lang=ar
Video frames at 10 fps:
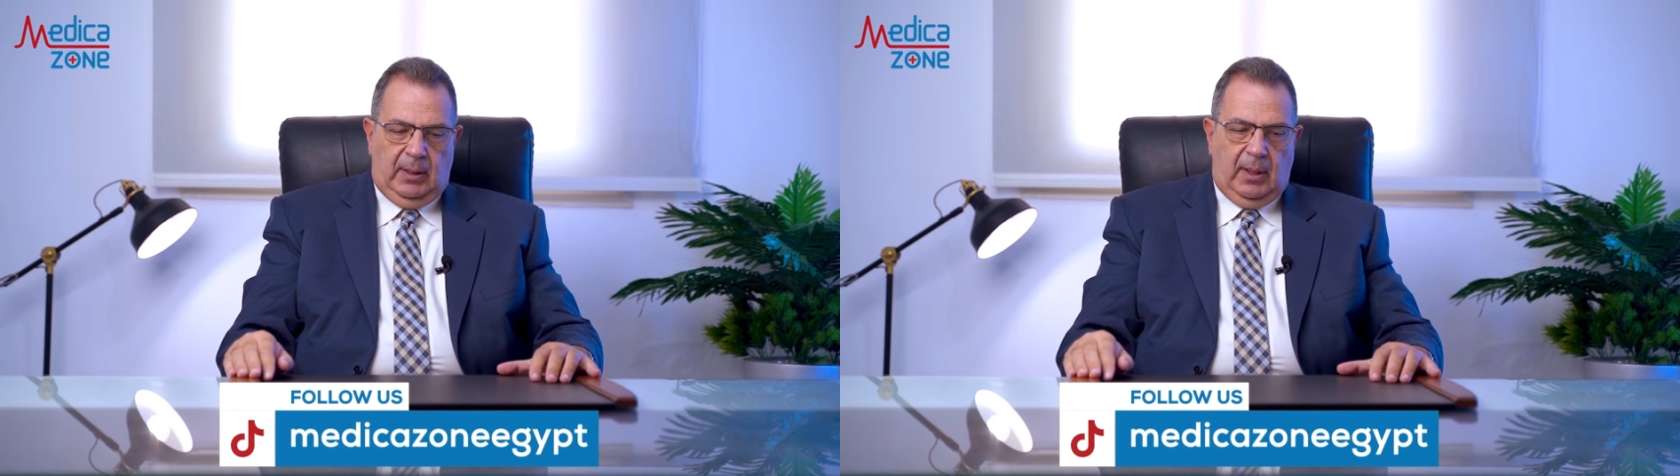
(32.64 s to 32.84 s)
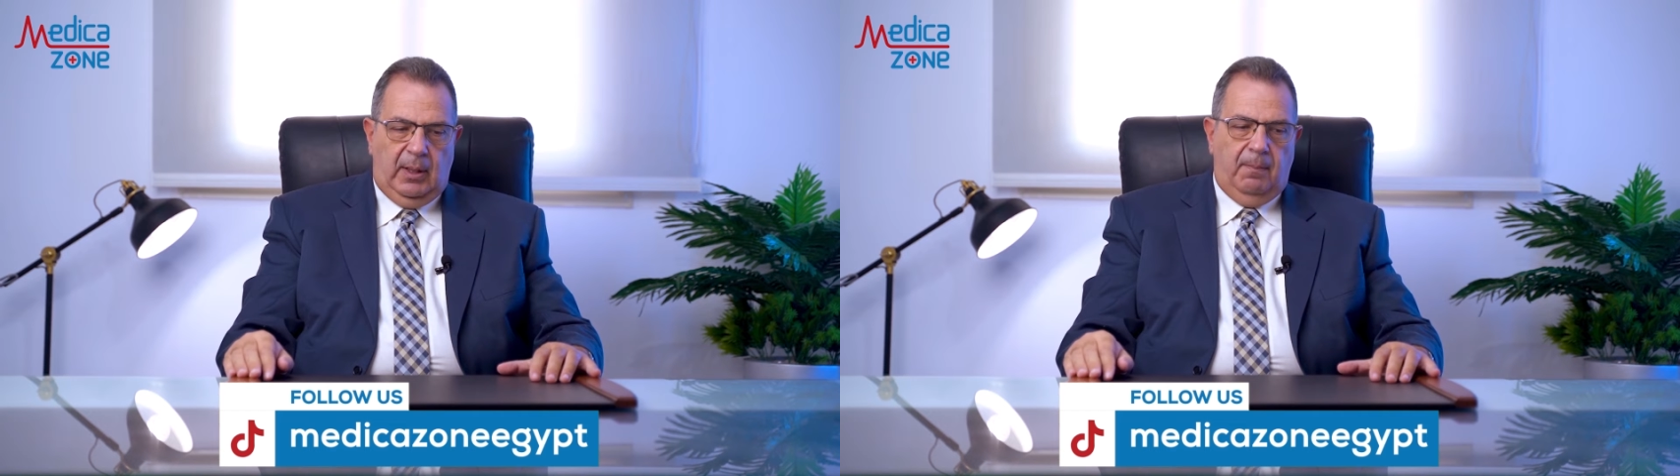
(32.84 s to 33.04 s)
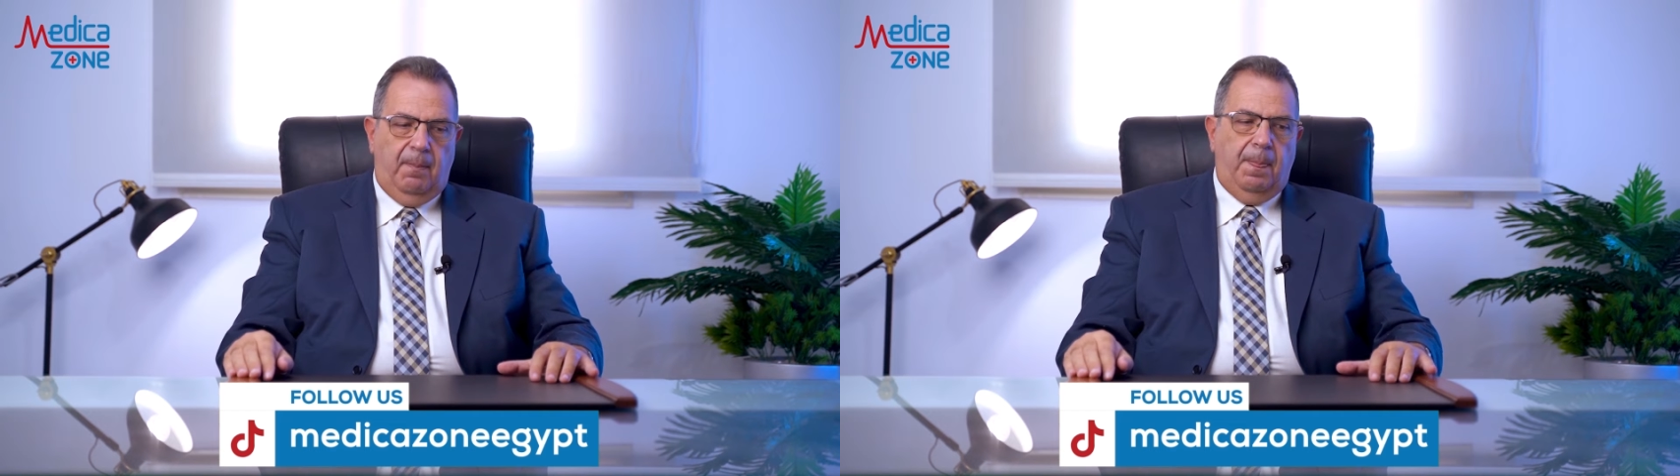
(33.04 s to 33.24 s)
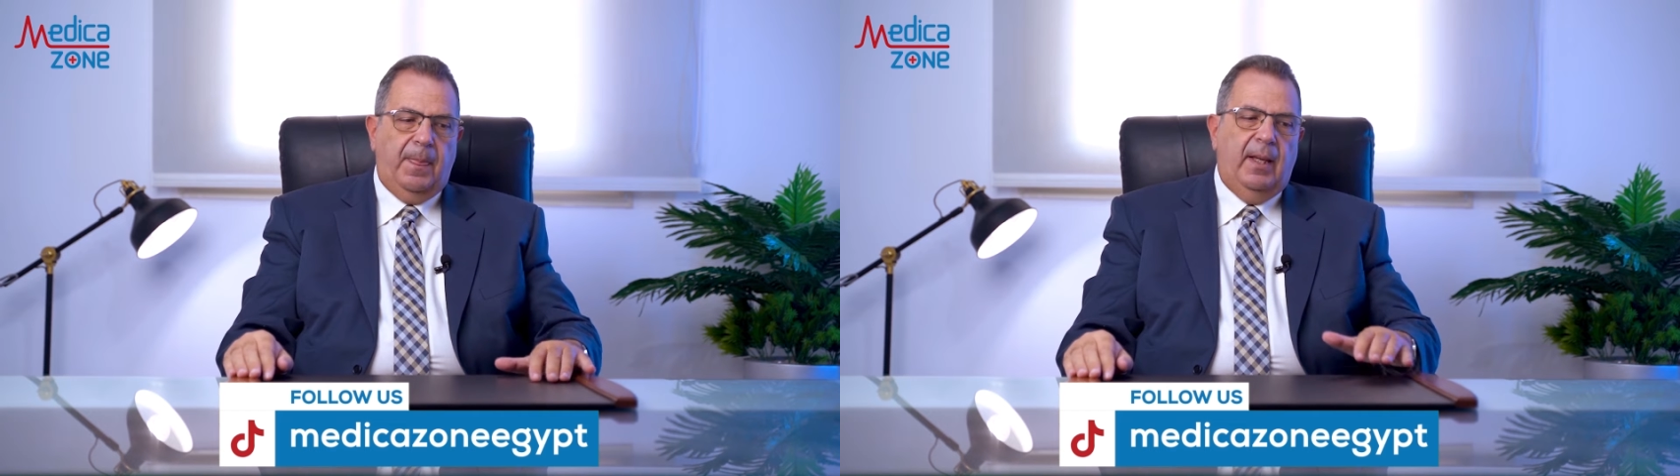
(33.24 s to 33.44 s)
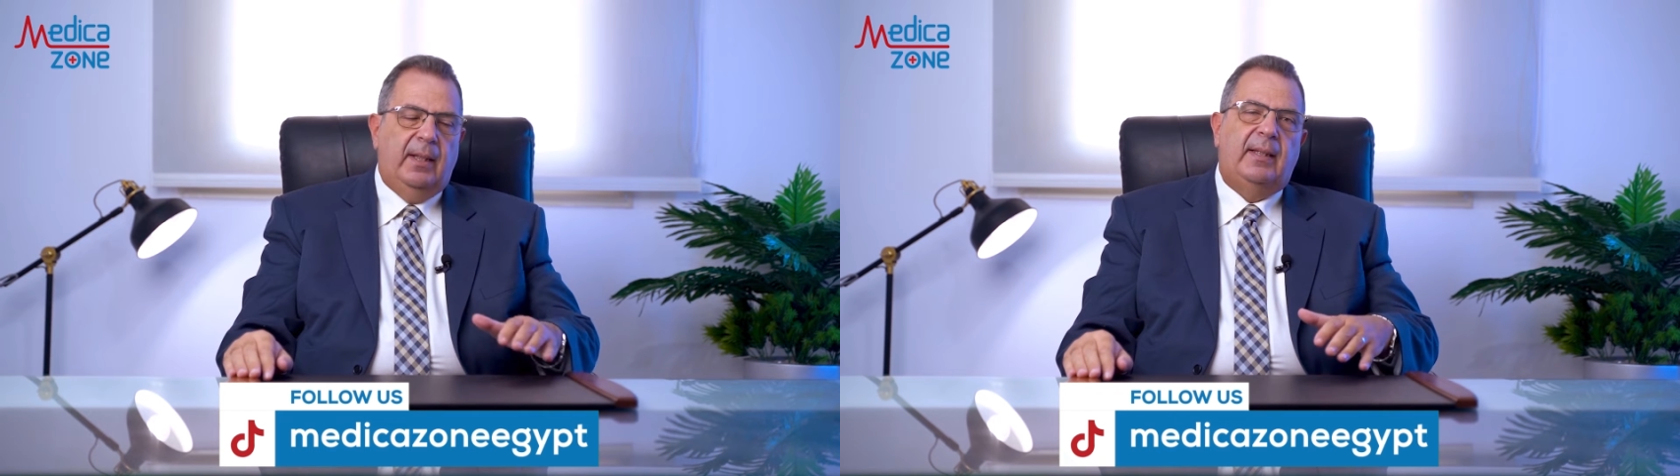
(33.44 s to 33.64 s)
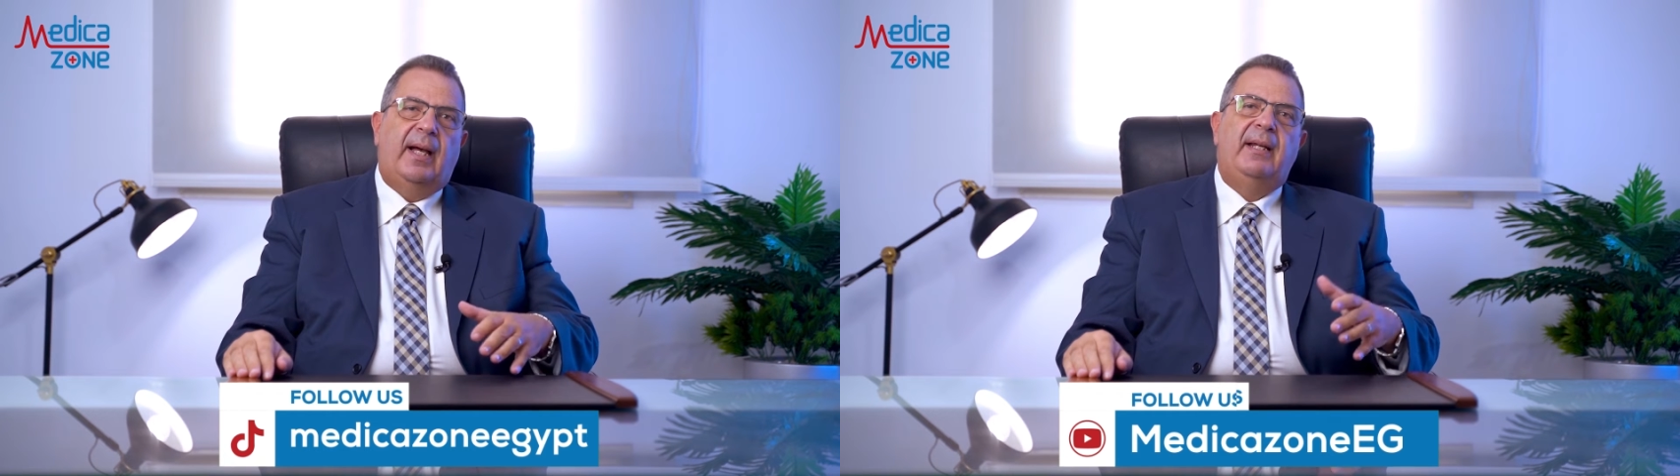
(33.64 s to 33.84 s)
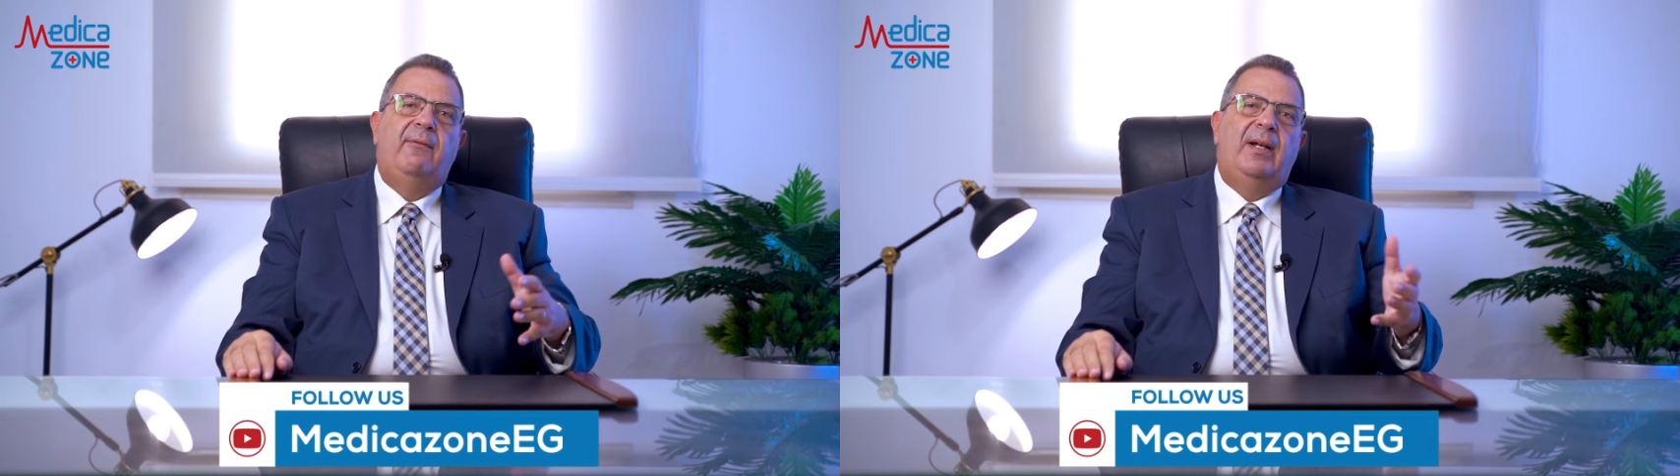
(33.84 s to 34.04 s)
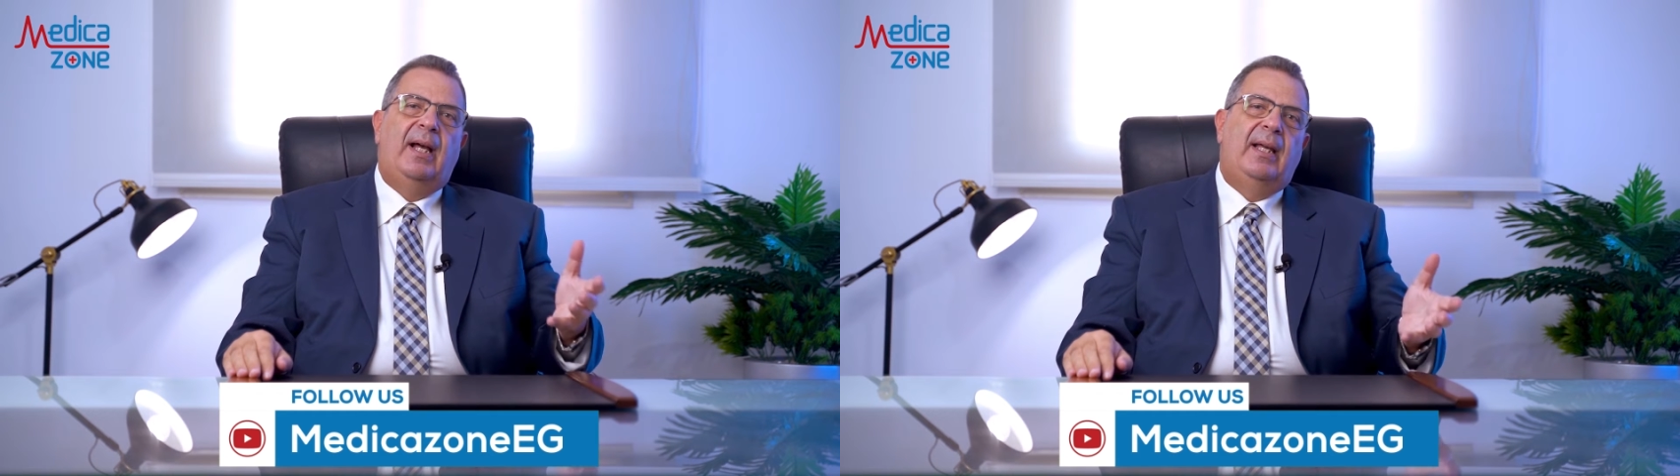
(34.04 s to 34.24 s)
طيب
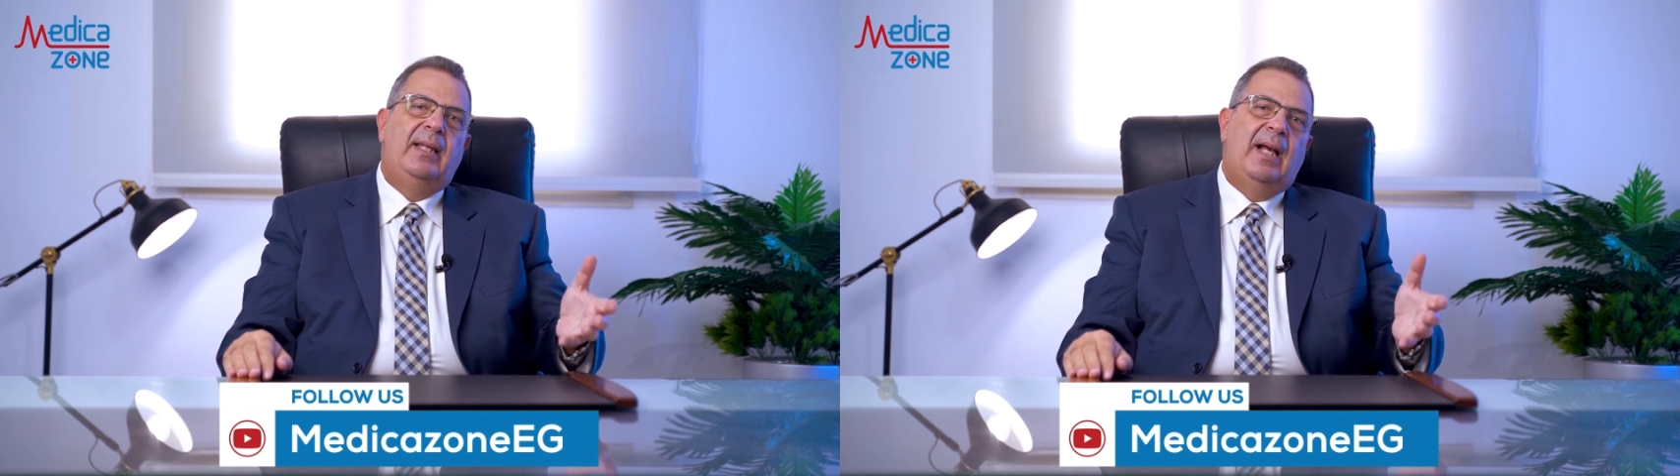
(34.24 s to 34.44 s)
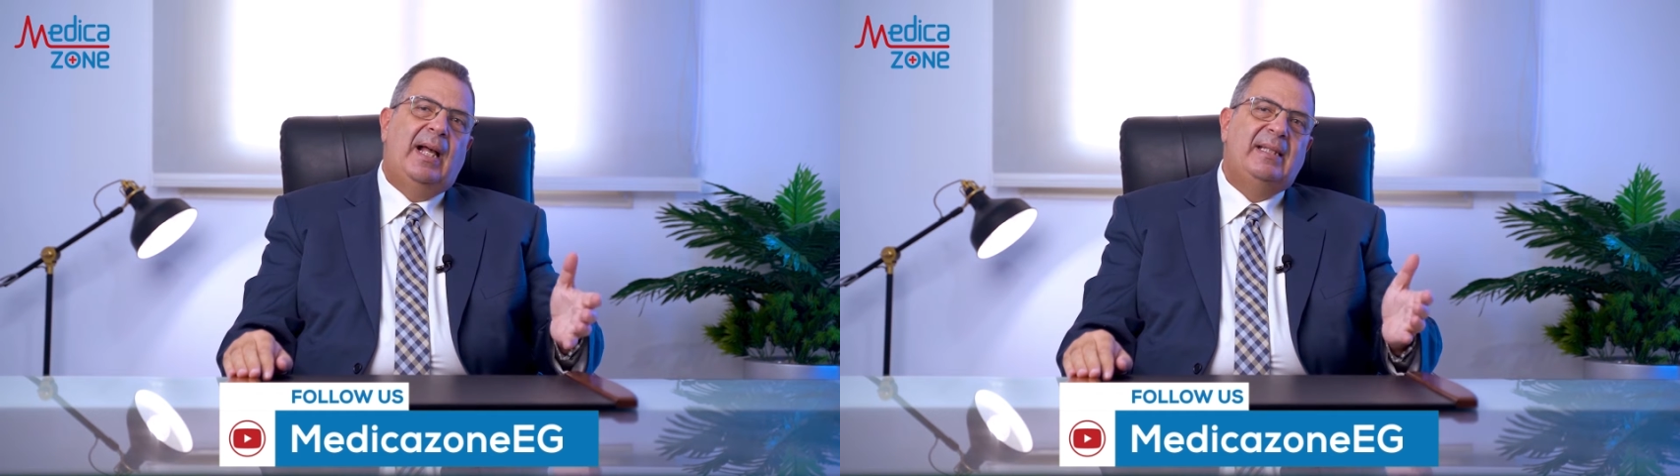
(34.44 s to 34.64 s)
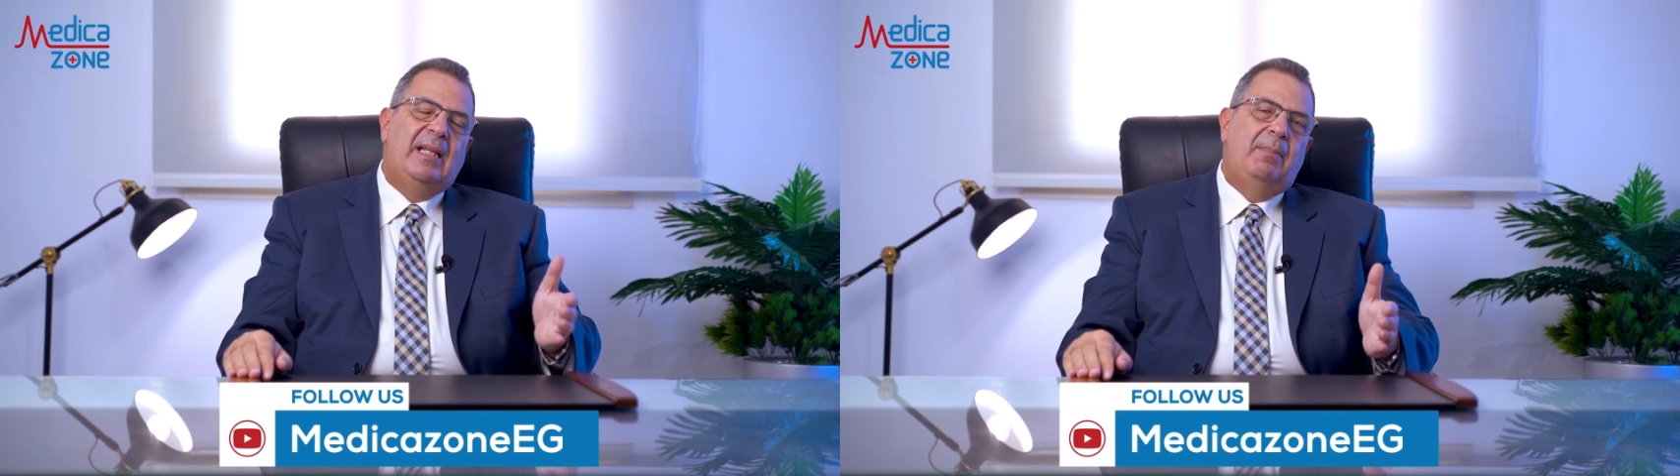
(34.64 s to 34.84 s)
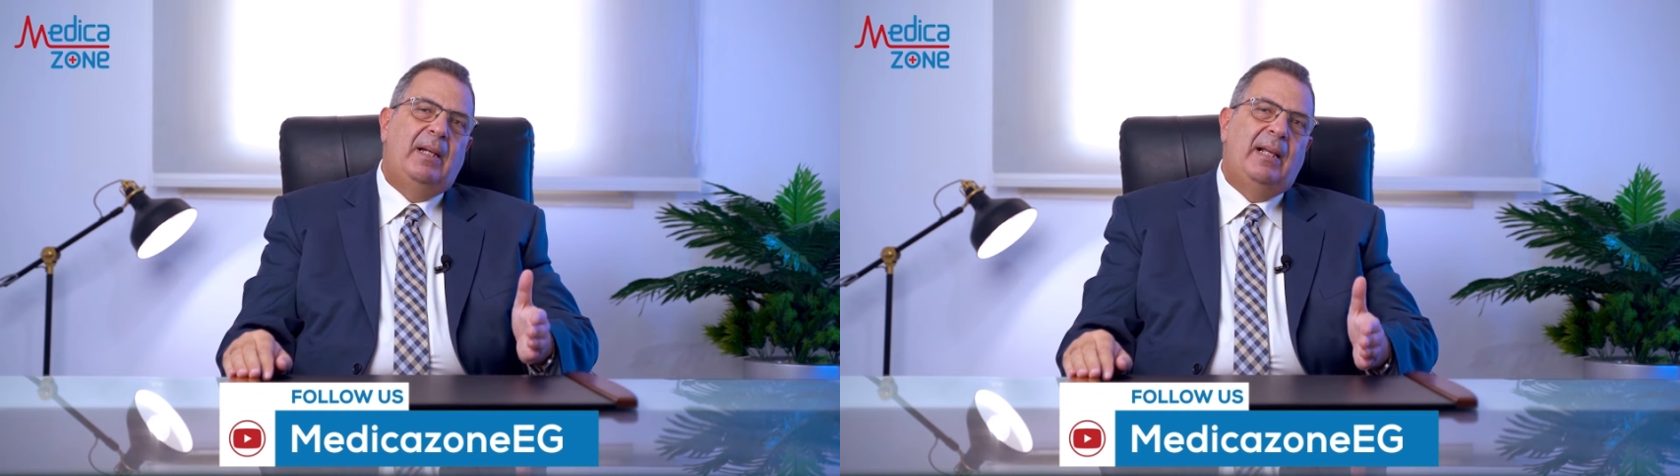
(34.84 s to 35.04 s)
التعريف الحقيقه حسب